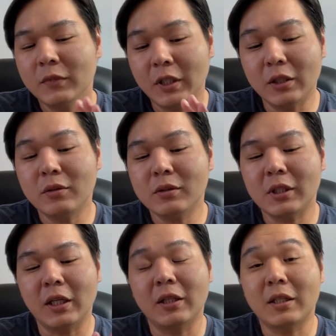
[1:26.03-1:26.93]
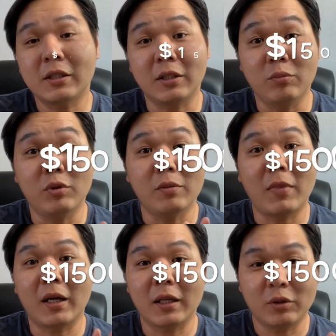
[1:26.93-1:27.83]
itu sekitar
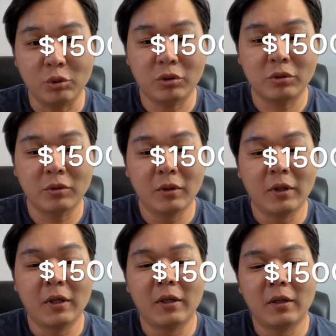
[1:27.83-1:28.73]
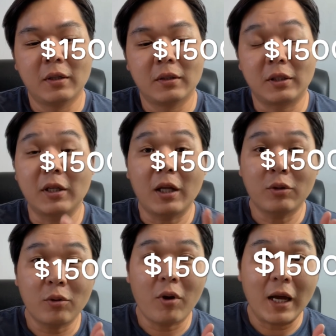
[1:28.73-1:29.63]
1500
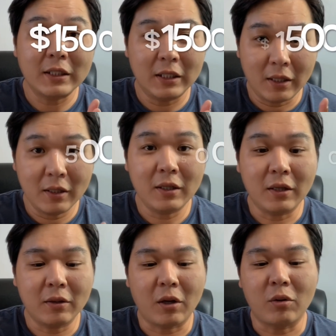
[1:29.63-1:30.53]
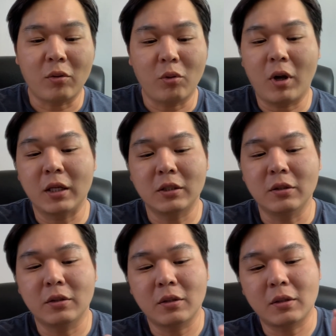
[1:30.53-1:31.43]
tergantung lokasi lagi ya kalau
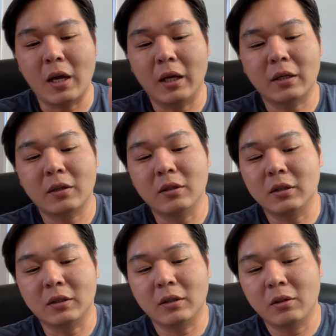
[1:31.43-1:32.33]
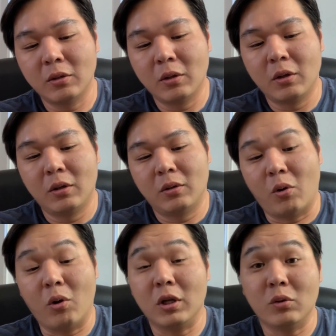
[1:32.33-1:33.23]
lokasinya yang daerah dekat
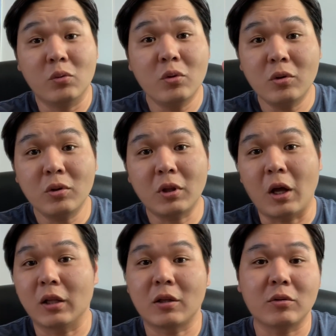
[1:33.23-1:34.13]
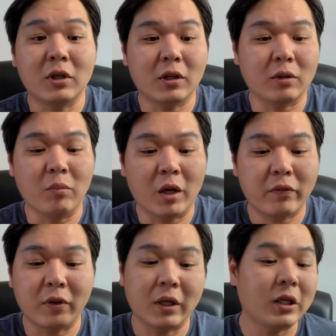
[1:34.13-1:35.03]
Hollywood atau dekat
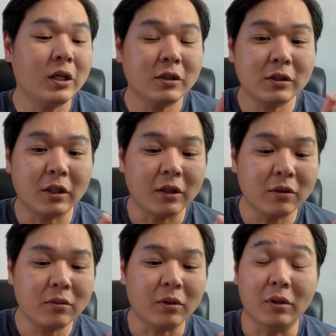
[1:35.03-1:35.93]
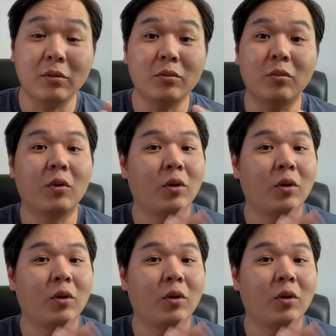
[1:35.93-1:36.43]
Beverly Hills gitu itu